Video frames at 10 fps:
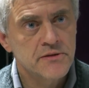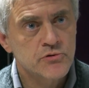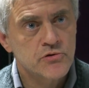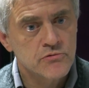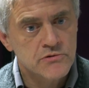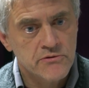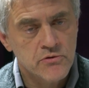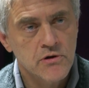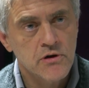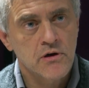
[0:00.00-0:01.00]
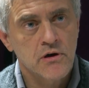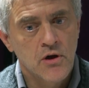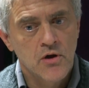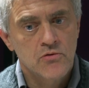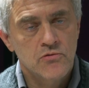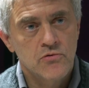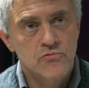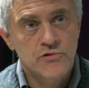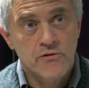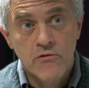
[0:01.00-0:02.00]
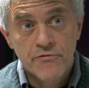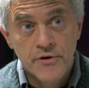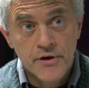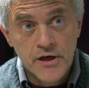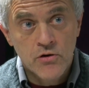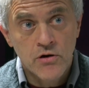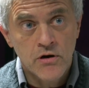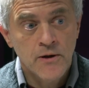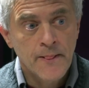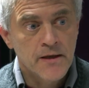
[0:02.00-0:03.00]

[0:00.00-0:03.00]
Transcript: puisque nous avons, nous avons fait un accord,